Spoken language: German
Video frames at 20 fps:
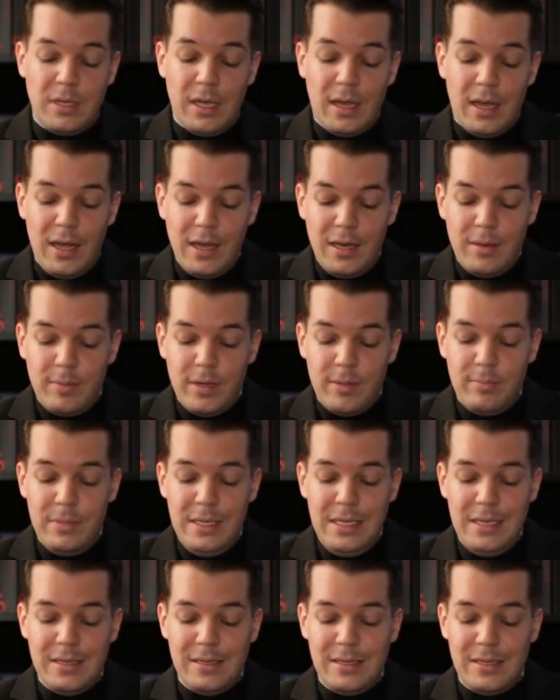Gerade bei
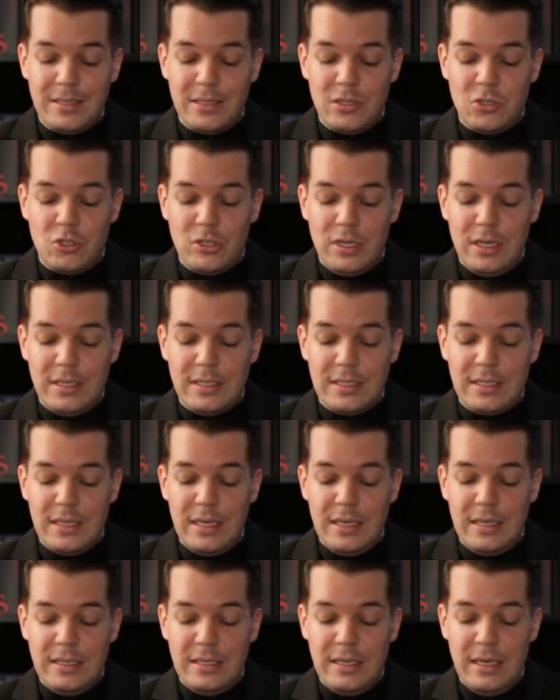mir, der sich stets
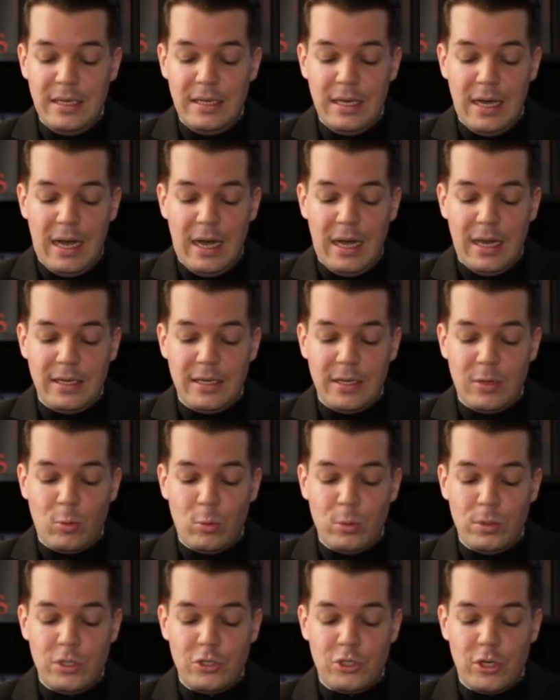gegen jede Art
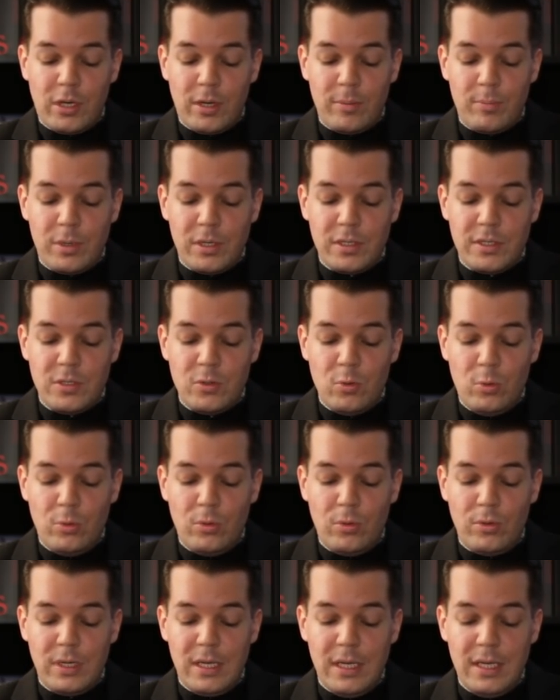erotischer
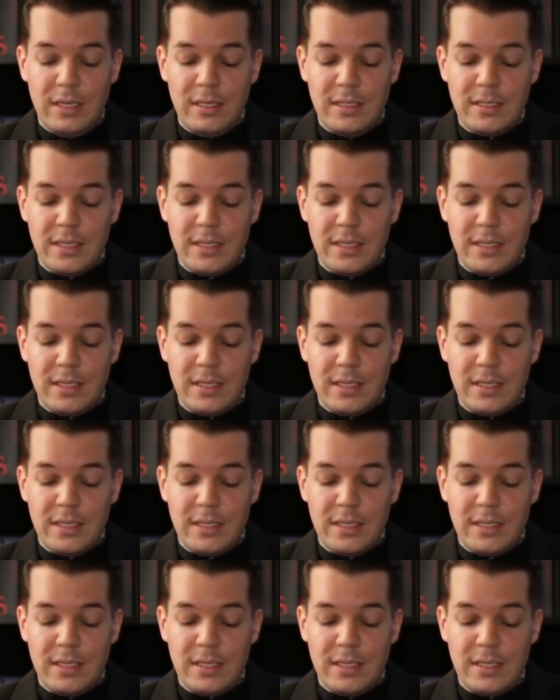Repression und gegen